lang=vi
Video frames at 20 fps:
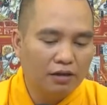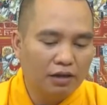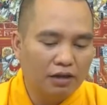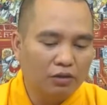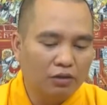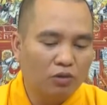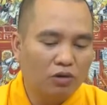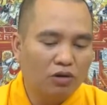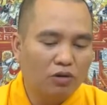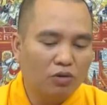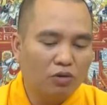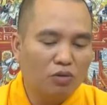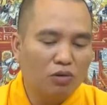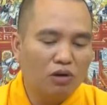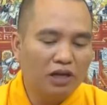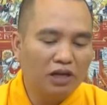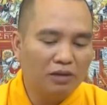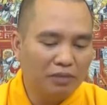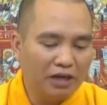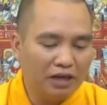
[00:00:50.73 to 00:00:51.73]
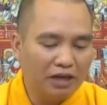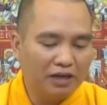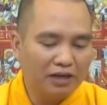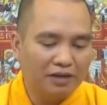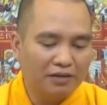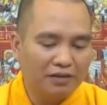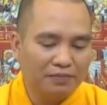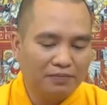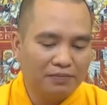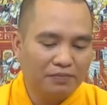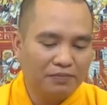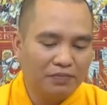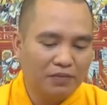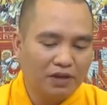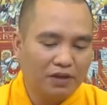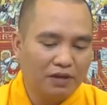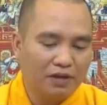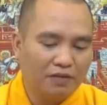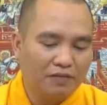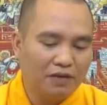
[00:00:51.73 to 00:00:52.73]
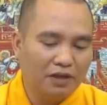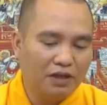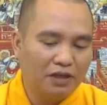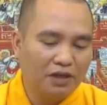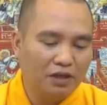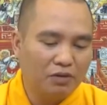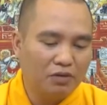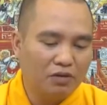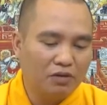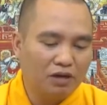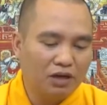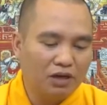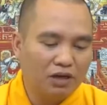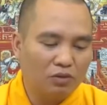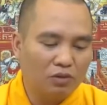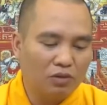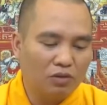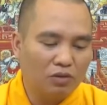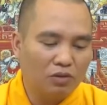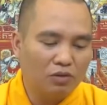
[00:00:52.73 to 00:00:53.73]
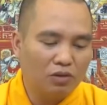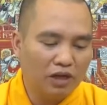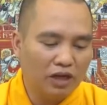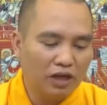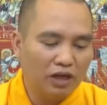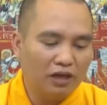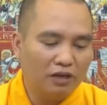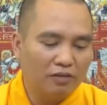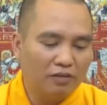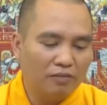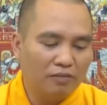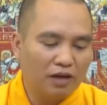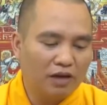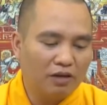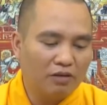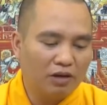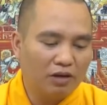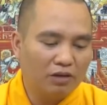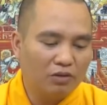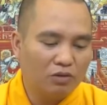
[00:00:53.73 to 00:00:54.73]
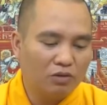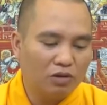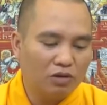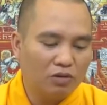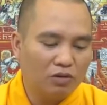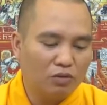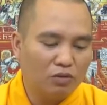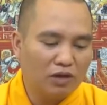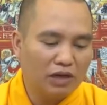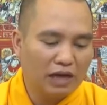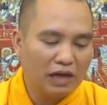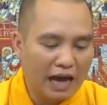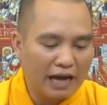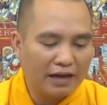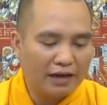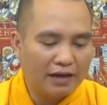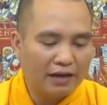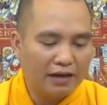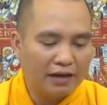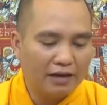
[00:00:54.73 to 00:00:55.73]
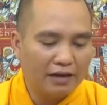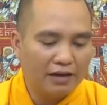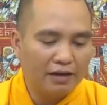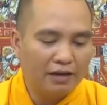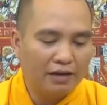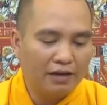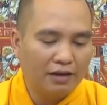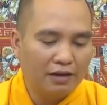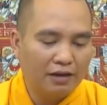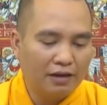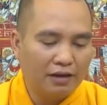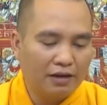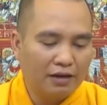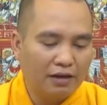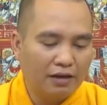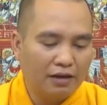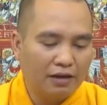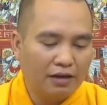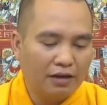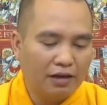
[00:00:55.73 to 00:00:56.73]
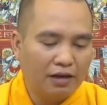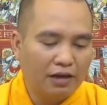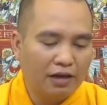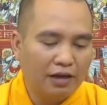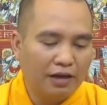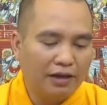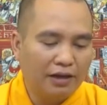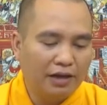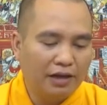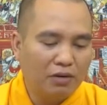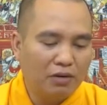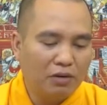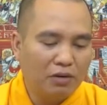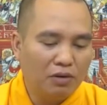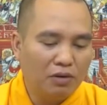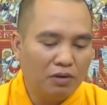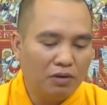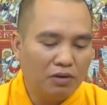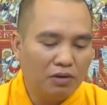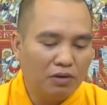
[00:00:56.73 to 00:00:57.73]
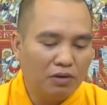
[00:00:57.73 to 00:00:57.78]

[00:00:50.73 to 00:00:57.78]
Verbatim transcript: à, thuộc cung ly biệt vì chồng con thuộc cung ly mà con thuộc cung càn à, lấy nhau